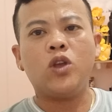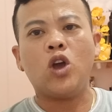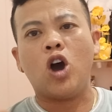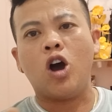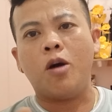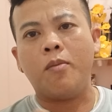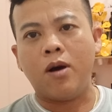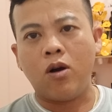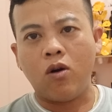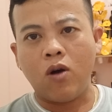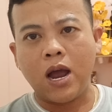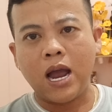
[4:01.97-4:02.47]
dọ
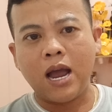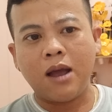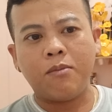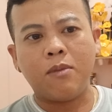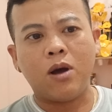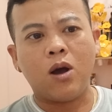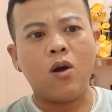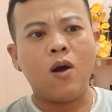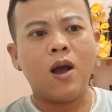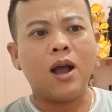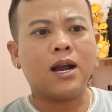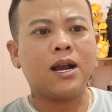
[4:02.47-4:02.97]
bà Hoa bà
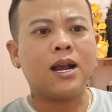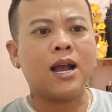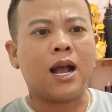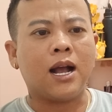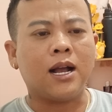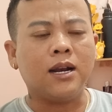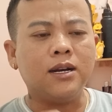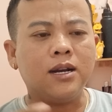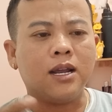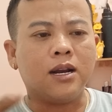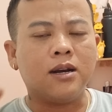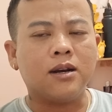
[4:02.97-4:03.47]
Hoa
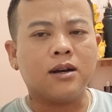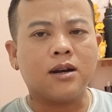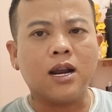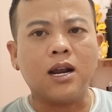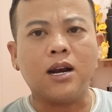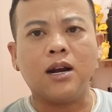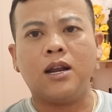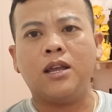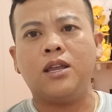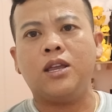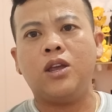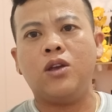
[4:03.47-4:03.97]
khẳng định rất
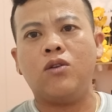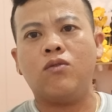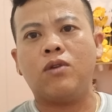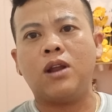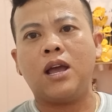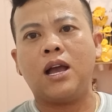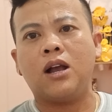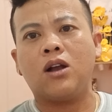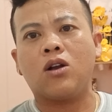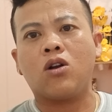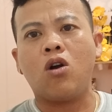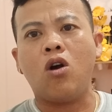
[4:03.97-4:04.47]
là nhiều
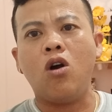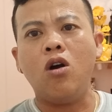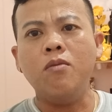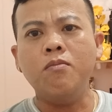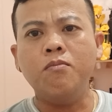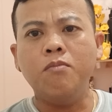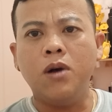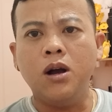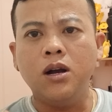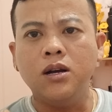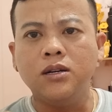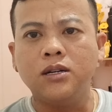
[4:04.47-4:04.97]
lần có
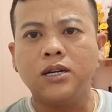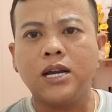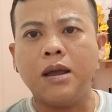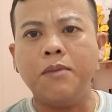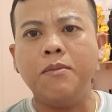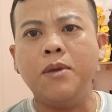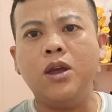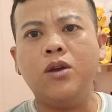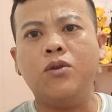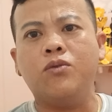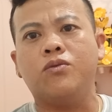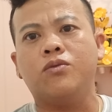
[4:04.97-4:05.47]
10 cái
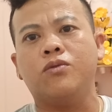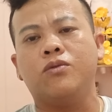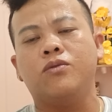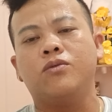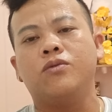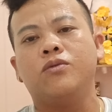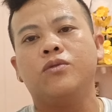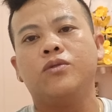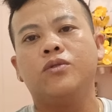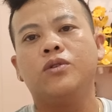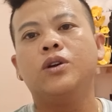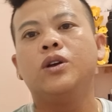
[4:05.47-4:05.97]
bill
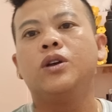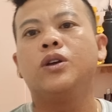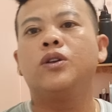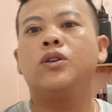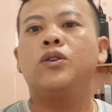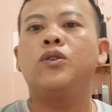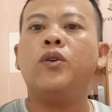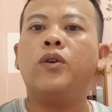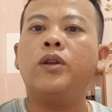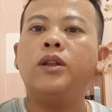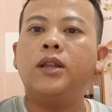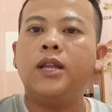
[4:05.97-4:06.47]

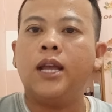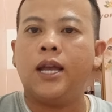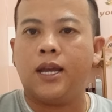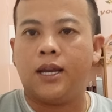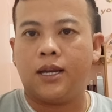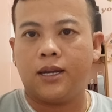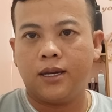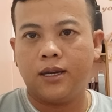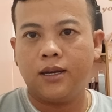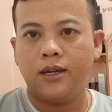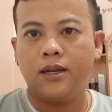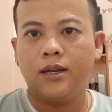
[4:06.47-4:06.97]
chuyển tiền
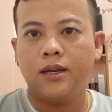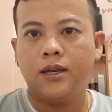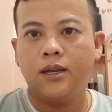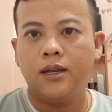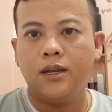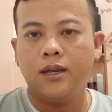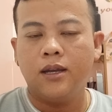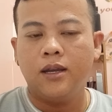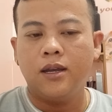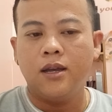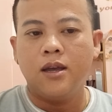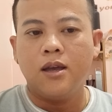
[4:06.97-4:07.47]

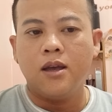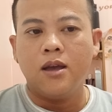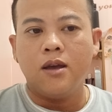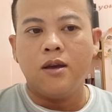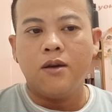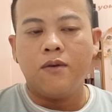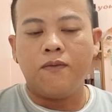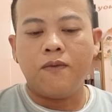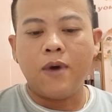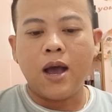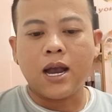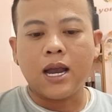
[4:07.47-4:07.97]

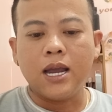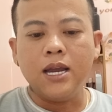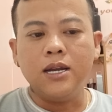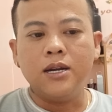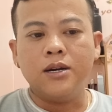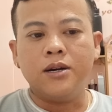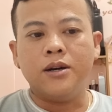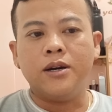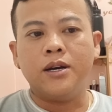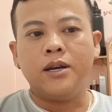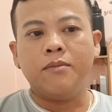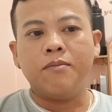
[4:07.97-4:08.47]
và cái
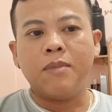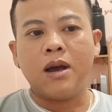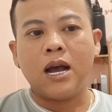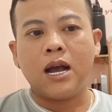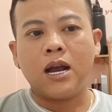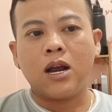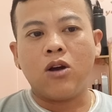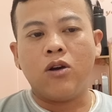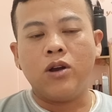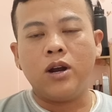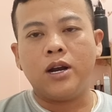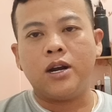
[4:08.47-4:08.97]
người mà
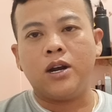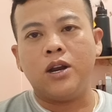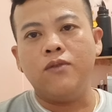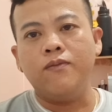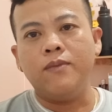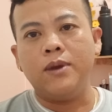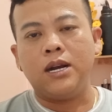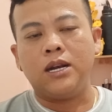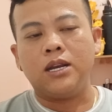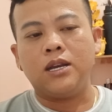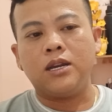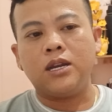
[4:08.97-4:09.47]
gọi là nếu
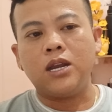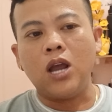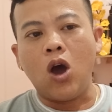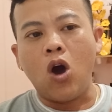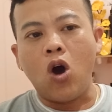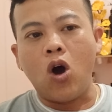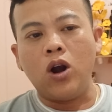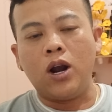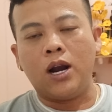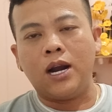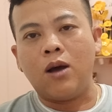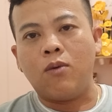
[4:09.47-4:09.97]
mình
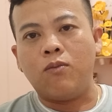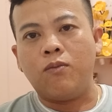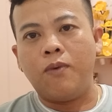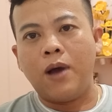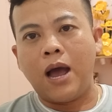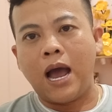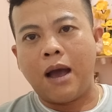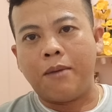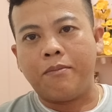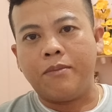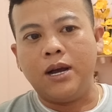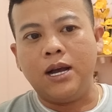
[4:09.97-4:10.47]
cho là đồng
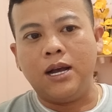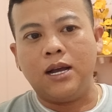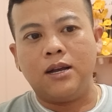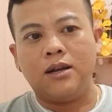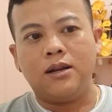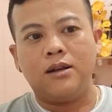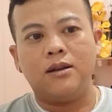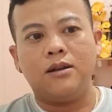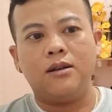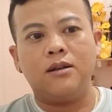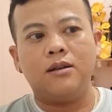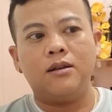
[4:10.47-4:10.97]
phạm á
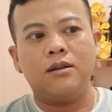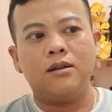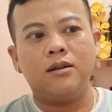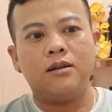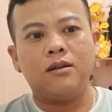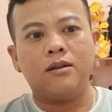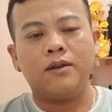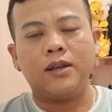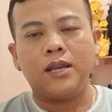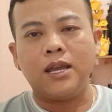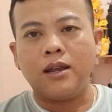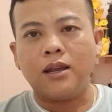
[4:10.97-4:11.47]

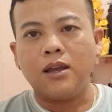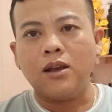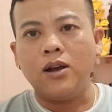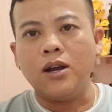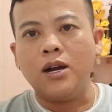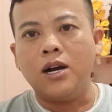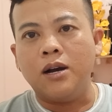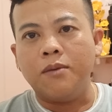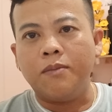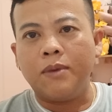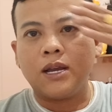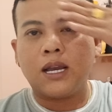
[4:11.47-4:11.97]
và những cái
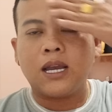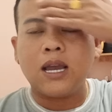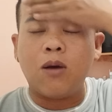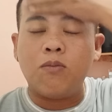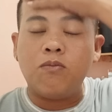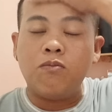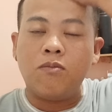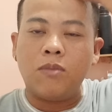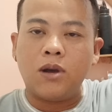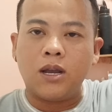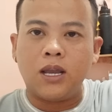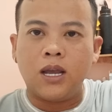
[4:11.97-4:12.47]
người mà
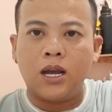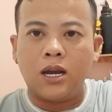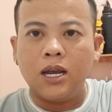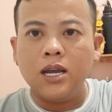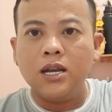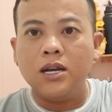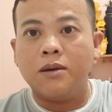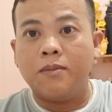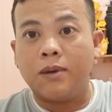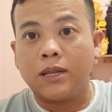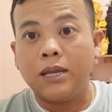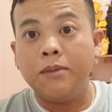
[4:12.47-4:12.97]
trong mà những cái
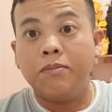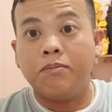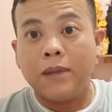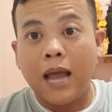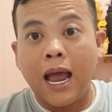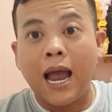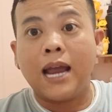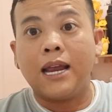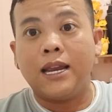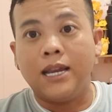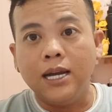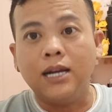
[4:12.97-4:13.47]
người mà tiếp
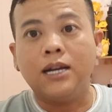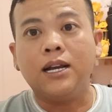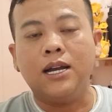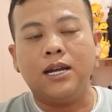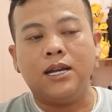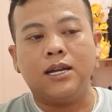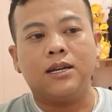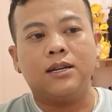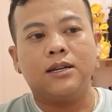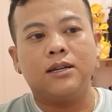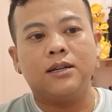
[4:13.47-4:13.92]
tay nhất á